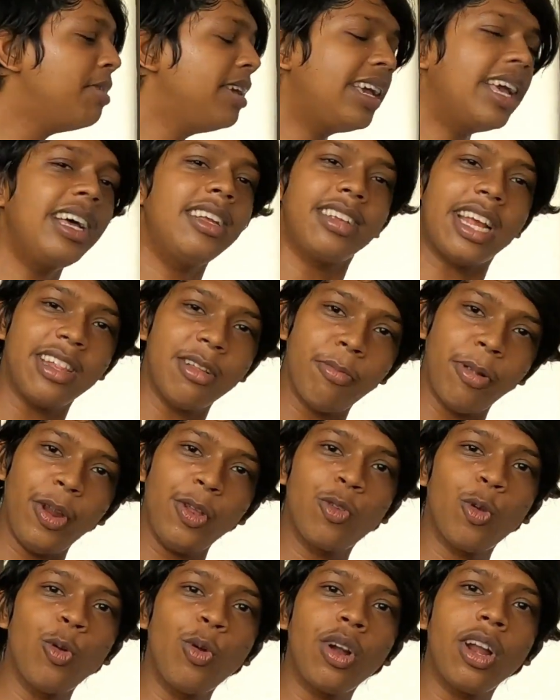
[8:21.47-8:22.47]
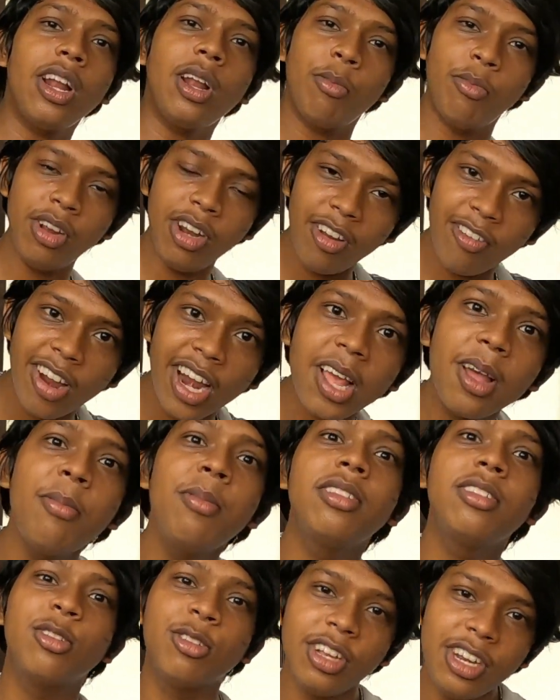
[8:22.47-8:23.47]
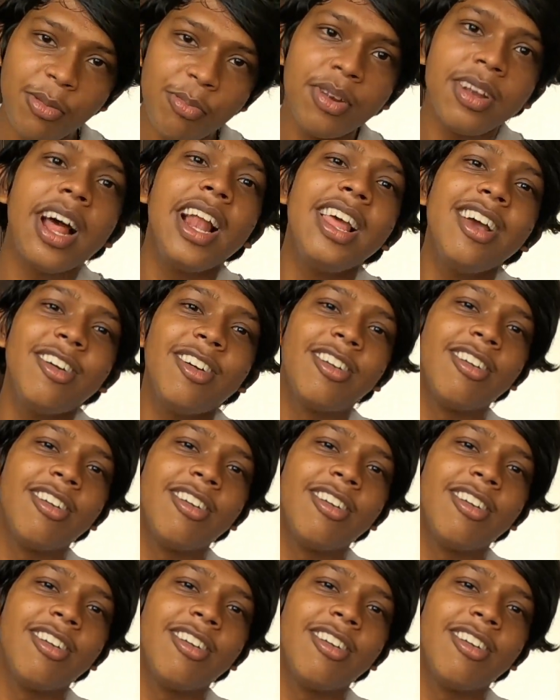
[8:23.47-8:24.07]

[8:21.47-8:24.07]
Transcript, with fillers: பிகாஸ் அந்த மாதிரி சொன்னோன்னா நம்ம வீட்டில் விளக்கமாக தூக்கிட்டு பின்னாலே